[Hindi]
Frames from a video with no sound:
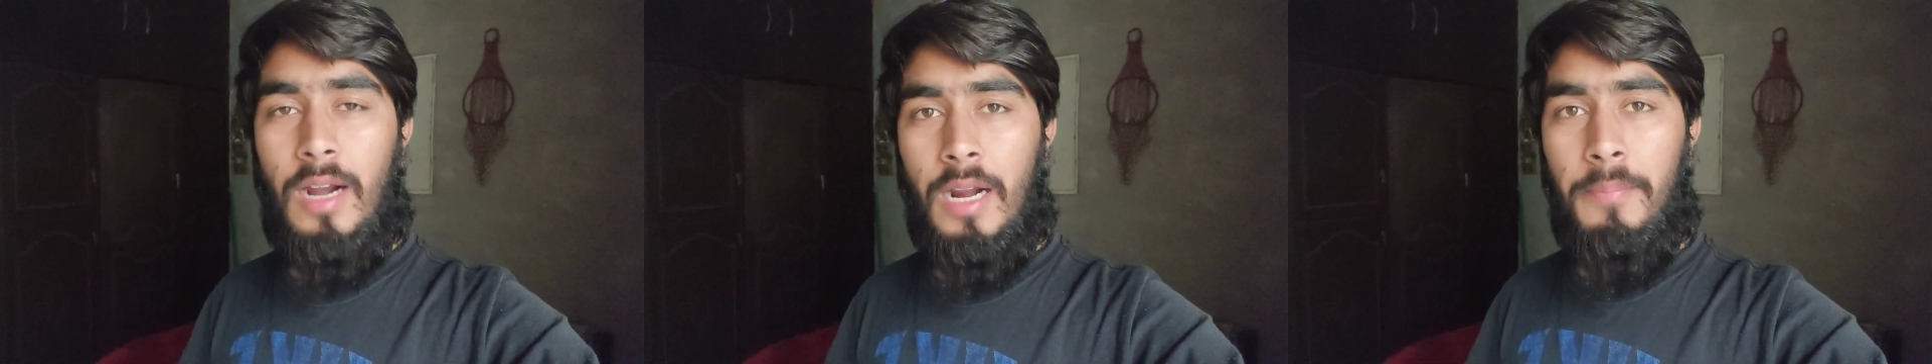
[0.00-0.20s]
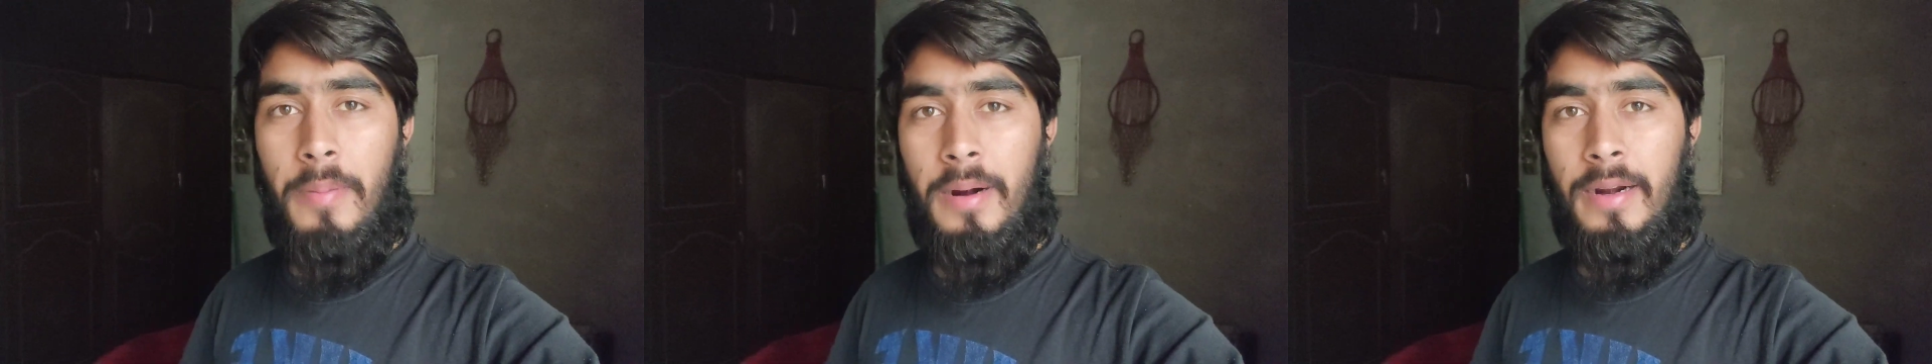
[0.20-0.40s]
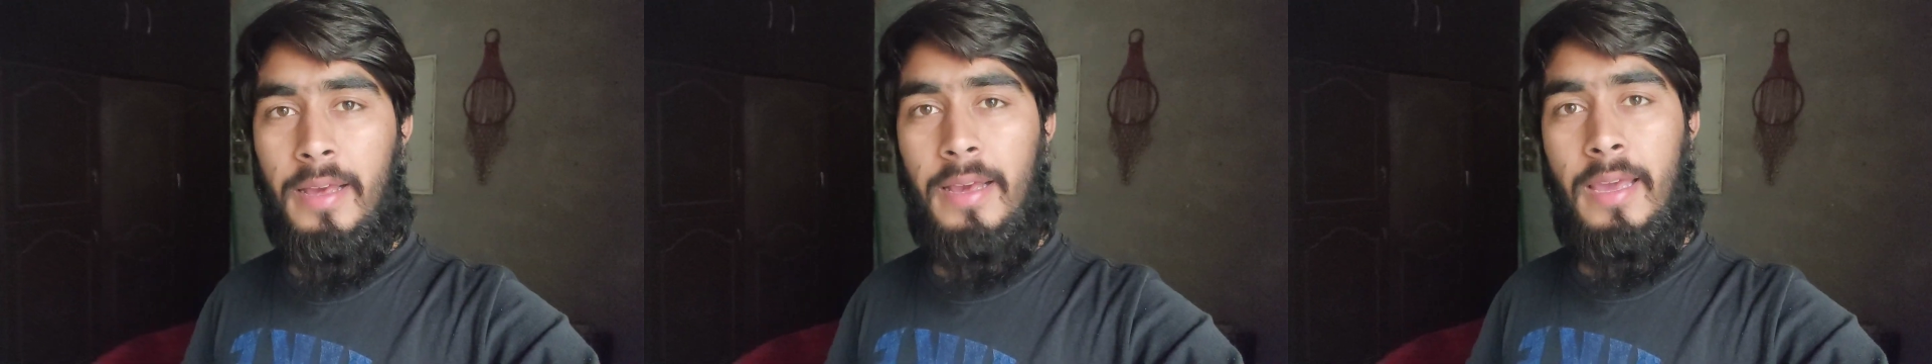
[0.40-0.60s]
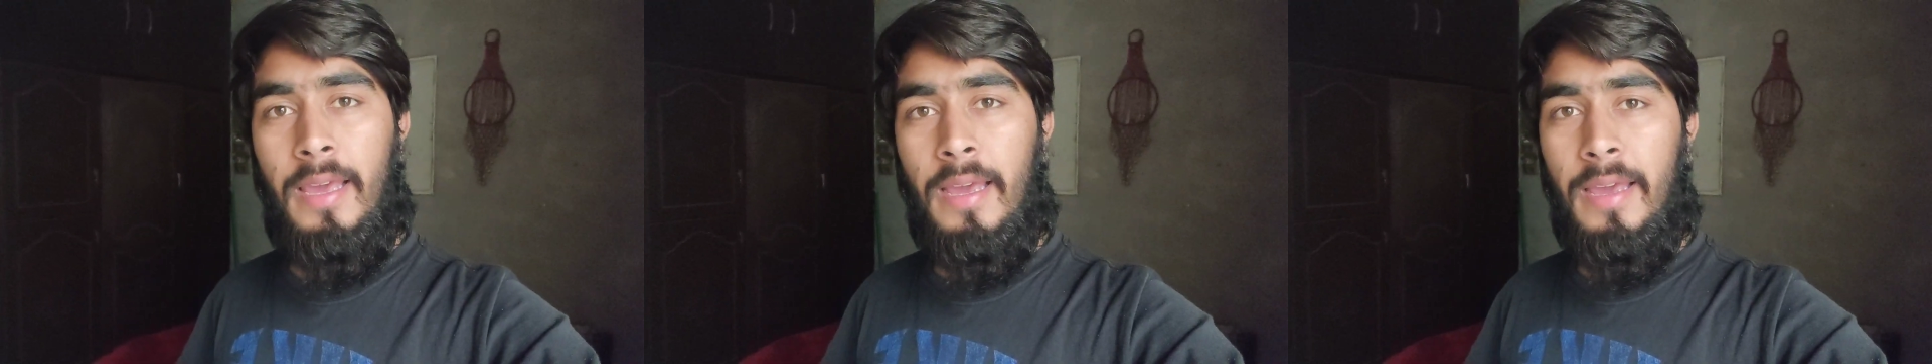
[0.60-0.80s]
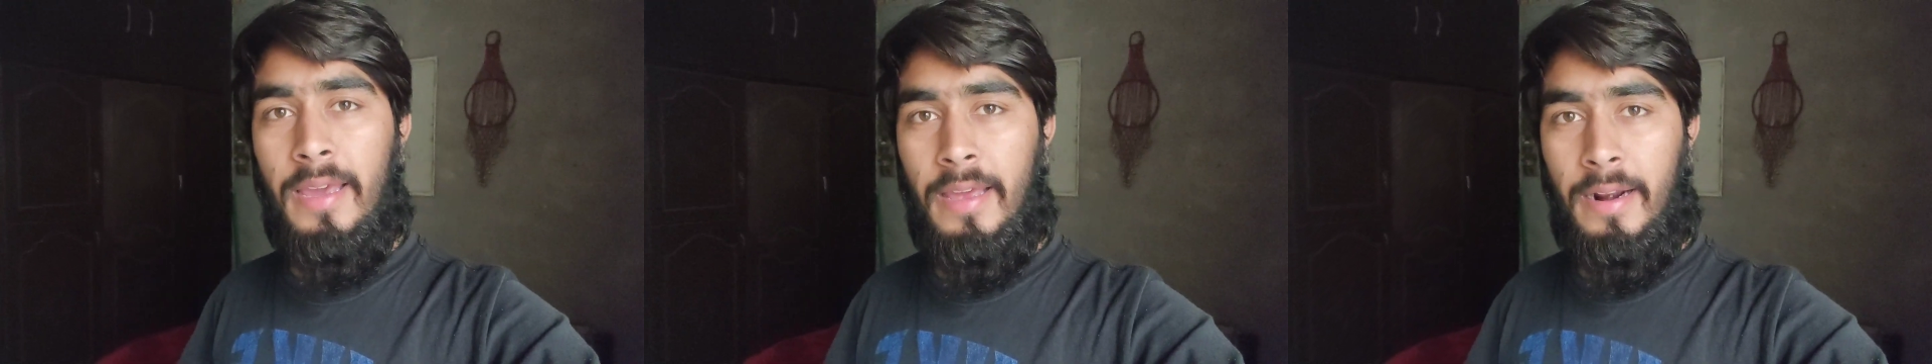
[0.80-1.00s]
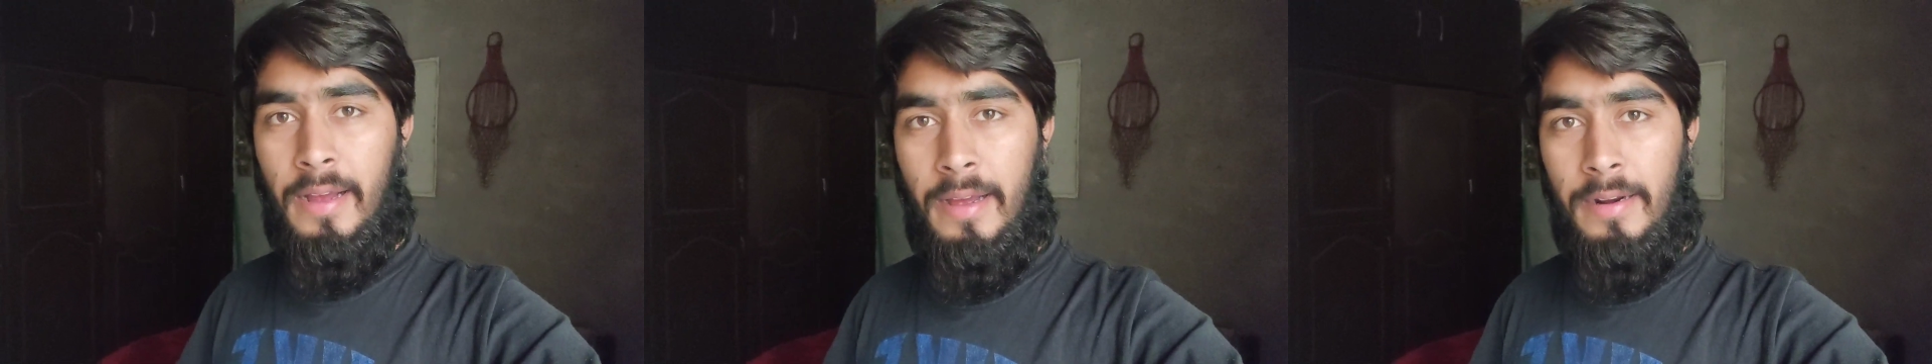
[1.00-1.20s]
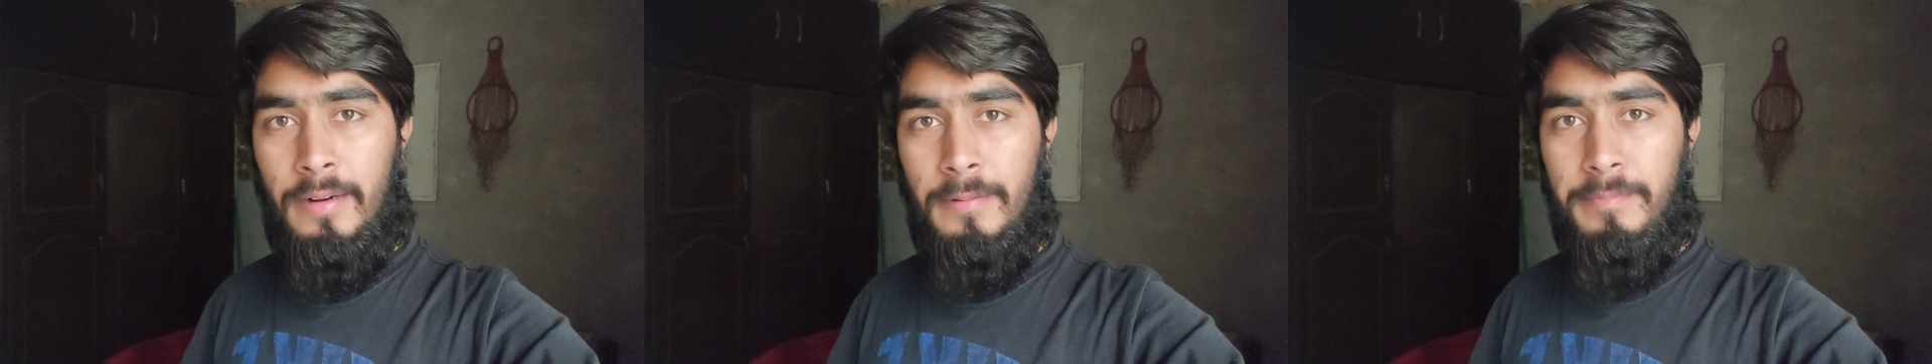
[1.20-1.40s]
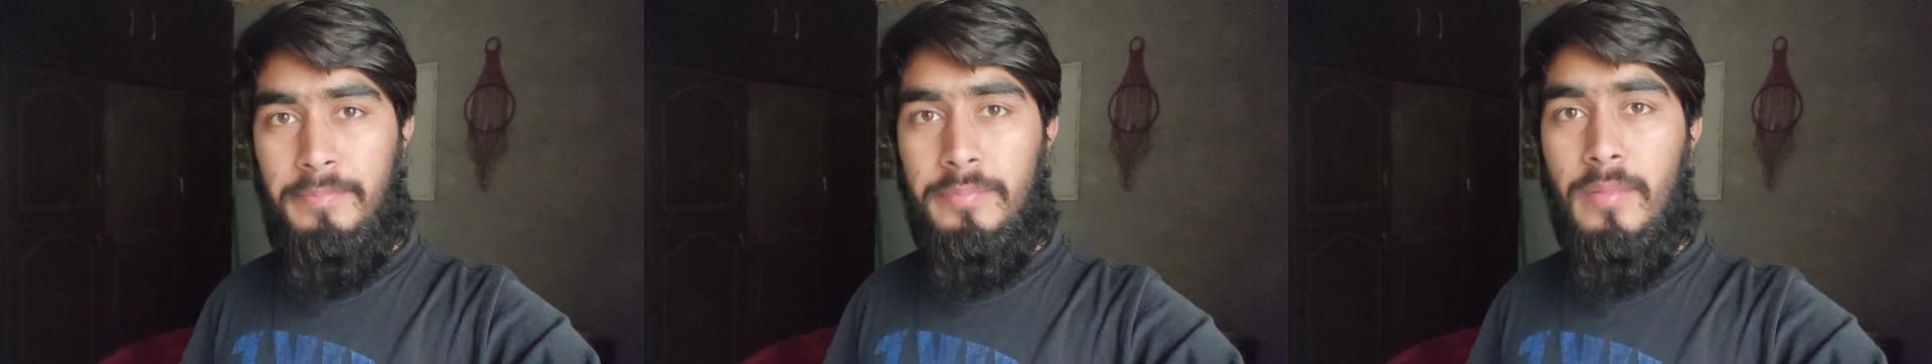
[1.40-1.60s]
फ्लाइट पकड़े गए हैं ईरान